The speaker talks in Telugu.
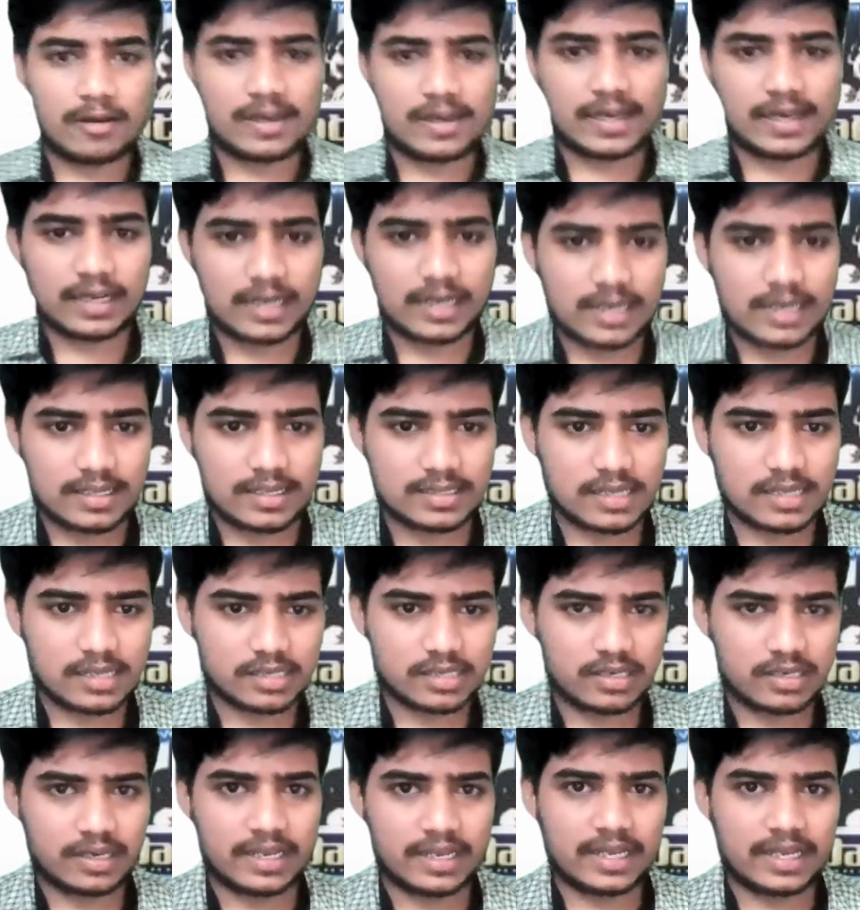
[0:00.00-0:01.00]
ఆన్లైన్
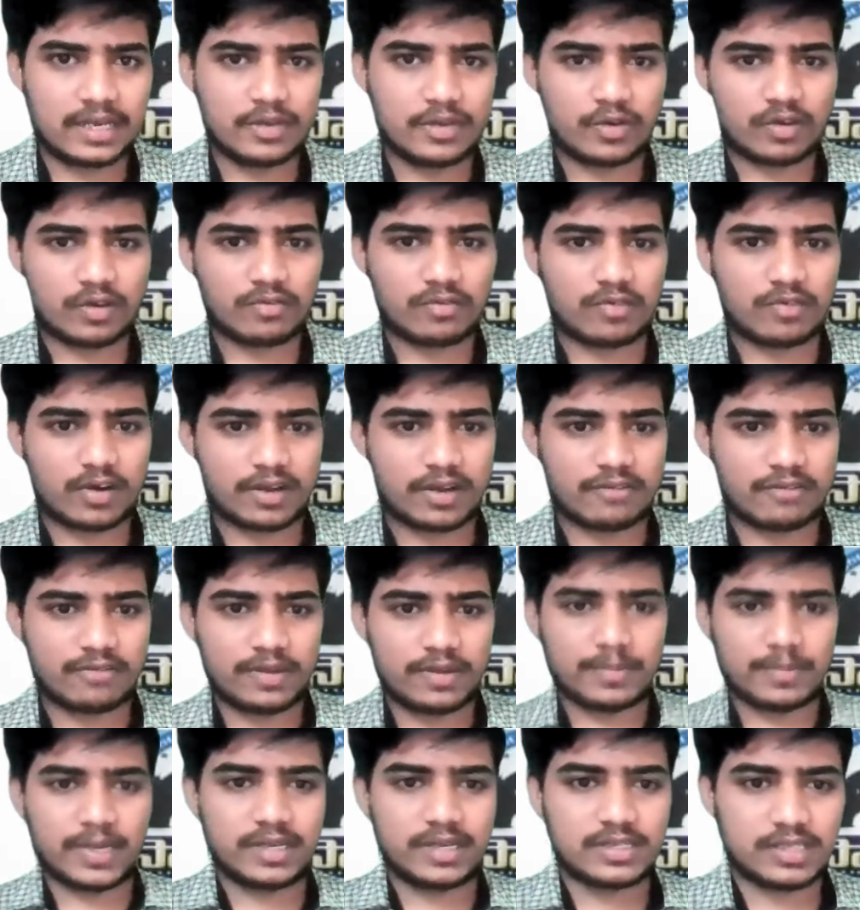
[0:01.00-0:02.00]
క్లాసెస్ డైలీ ఒక ఫార్టీ
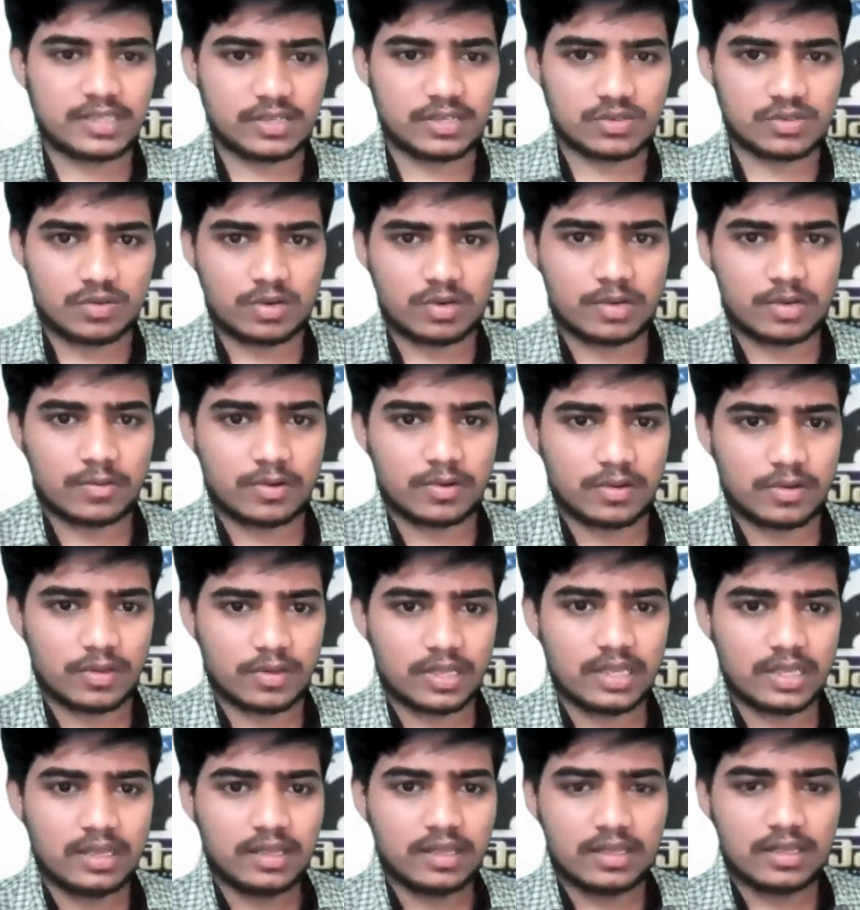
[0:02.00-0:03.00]
ఫైవ్ మినిట్స్ తీసుకోవడం
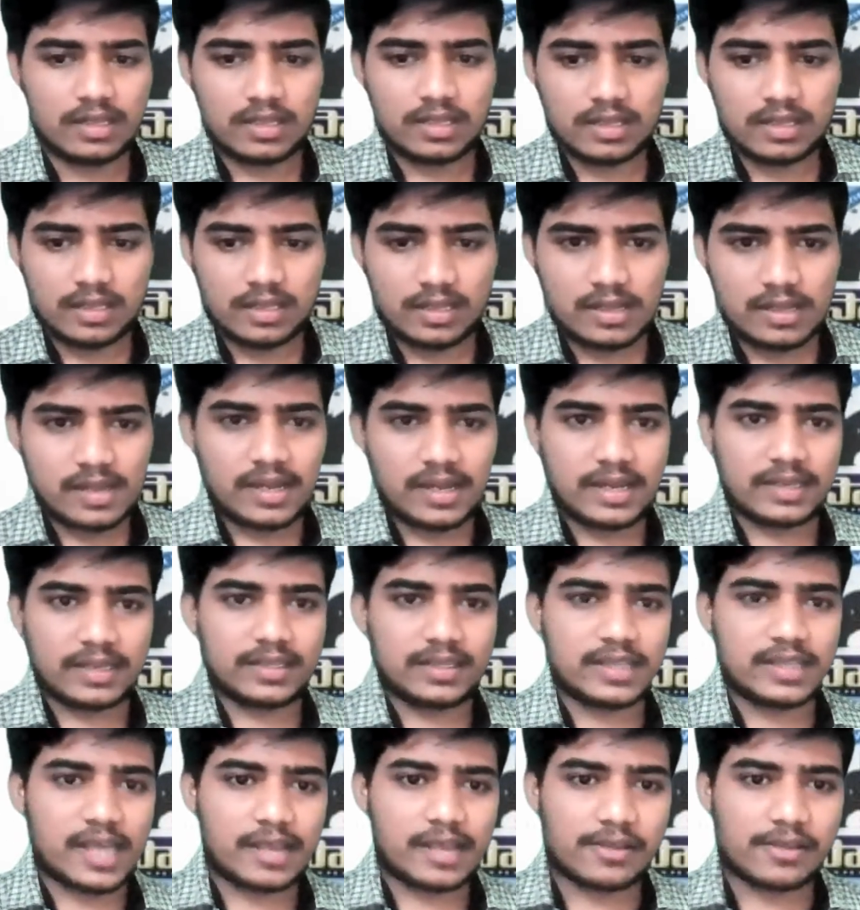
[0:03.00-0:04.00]
ఉంటుంది
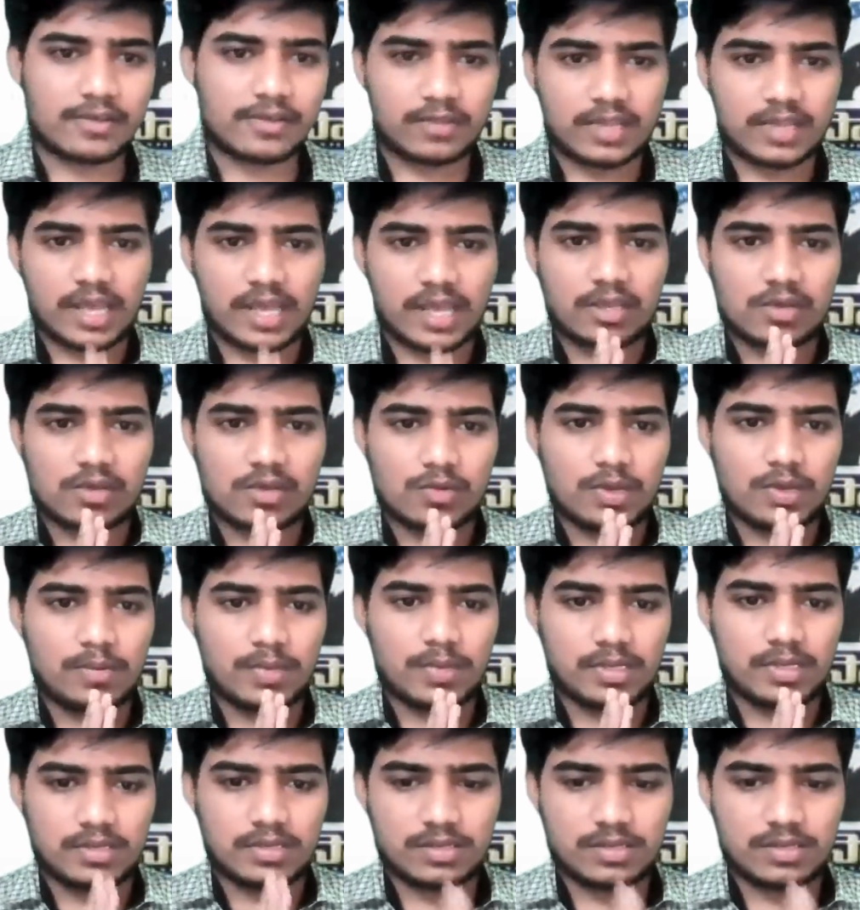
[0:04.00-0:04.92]
అండ్ థ్యాంక్ యూ థ్యాంక్ యూ వెరీ